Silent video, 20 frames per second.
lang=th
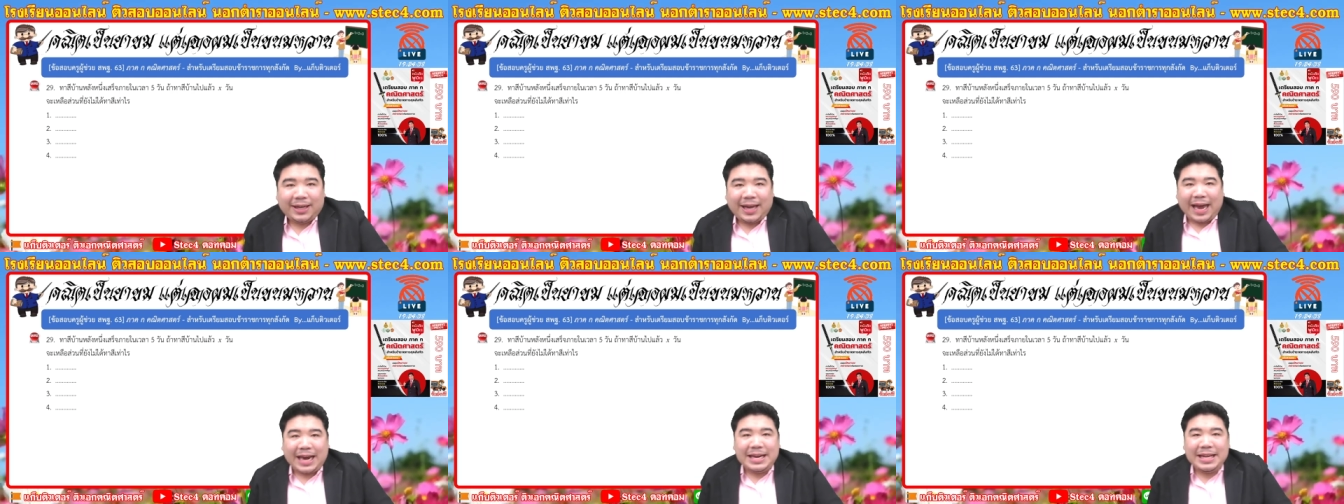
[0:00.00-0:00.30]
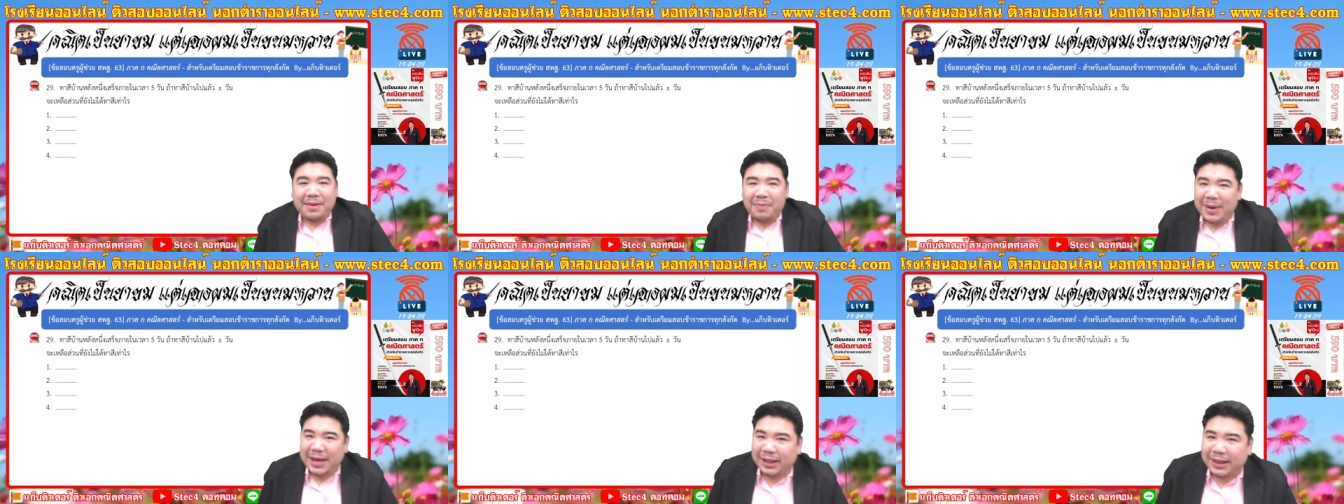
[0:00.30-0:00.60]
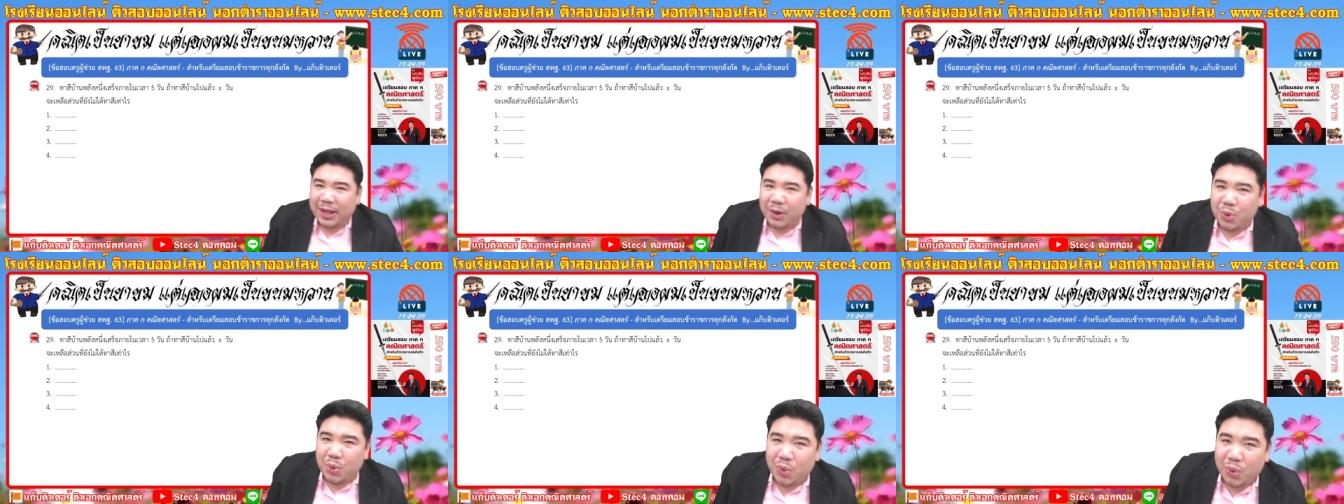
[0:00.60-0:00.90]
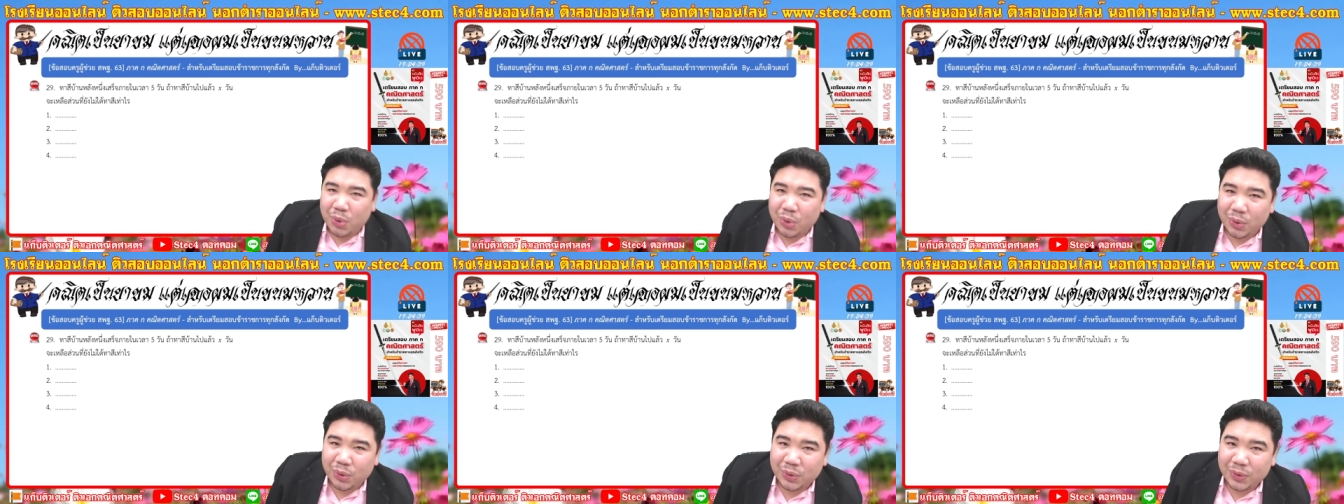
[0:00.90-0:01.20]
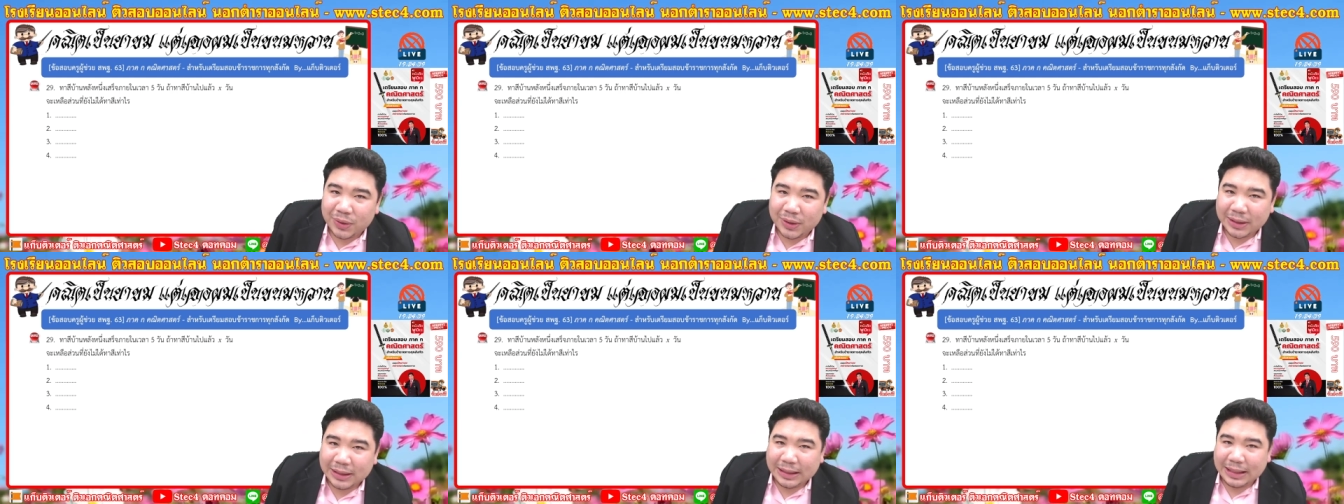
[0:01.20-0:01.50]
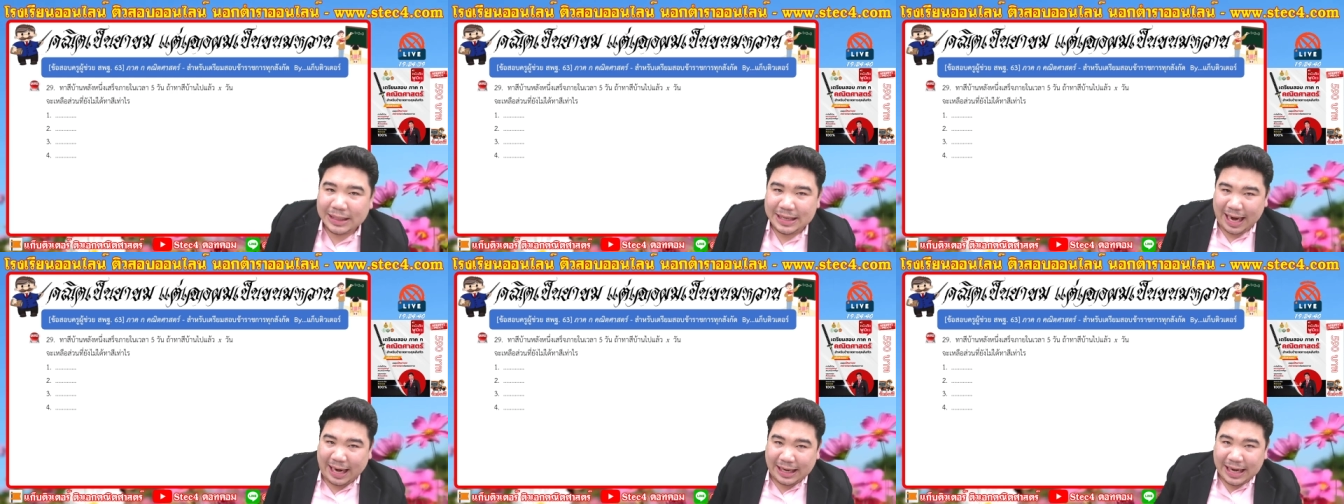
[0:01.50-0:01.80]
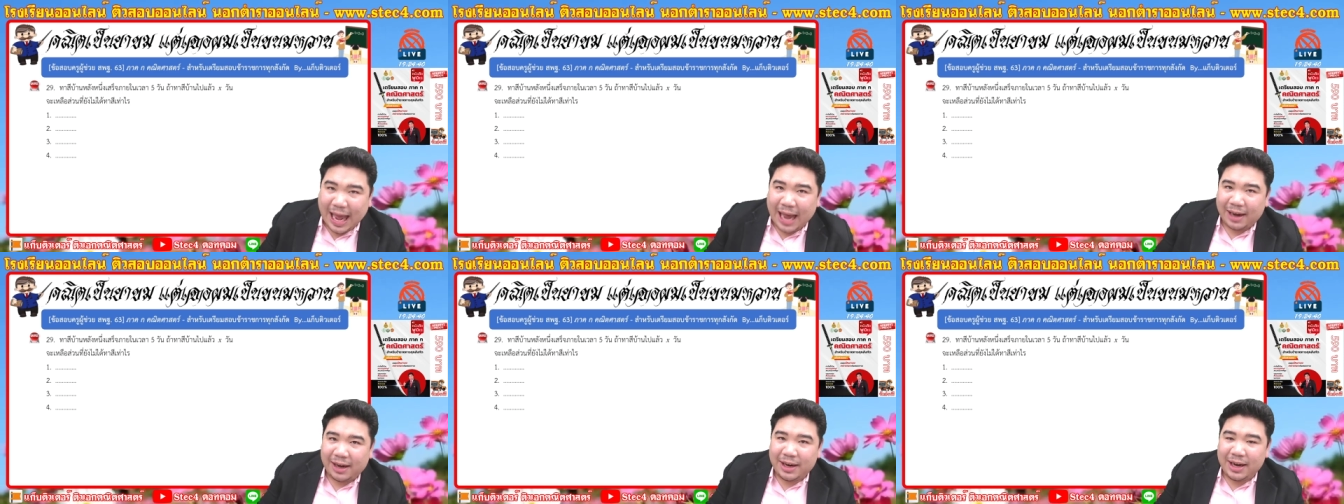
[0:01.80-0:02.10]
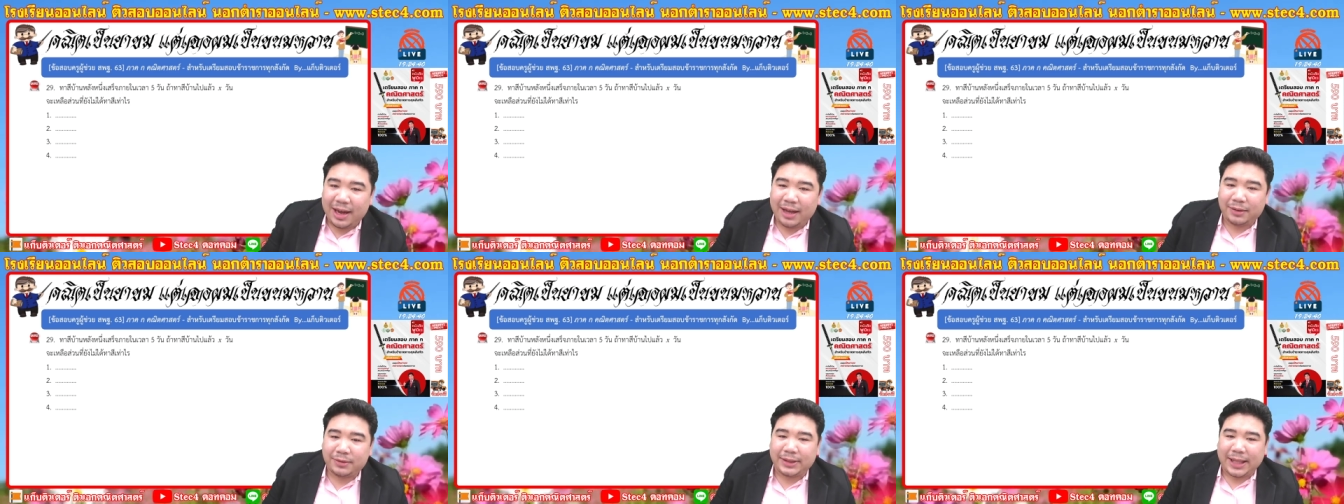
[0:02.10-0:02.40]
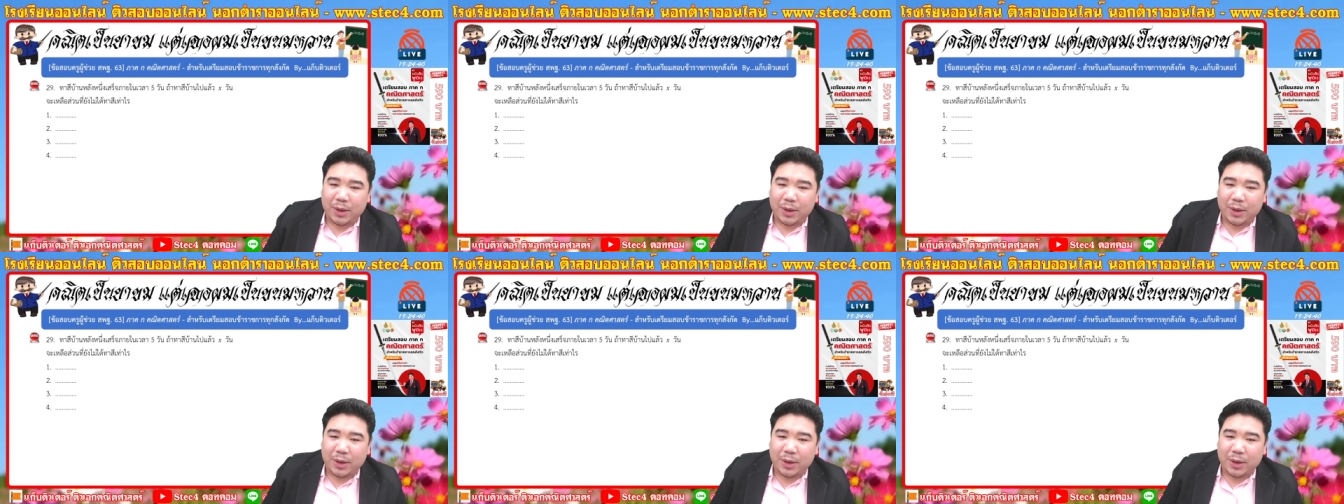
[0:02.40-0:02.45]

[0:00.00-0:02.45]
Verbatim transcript: อันนี้ไม่ได้ติวหนักๆเลยนะ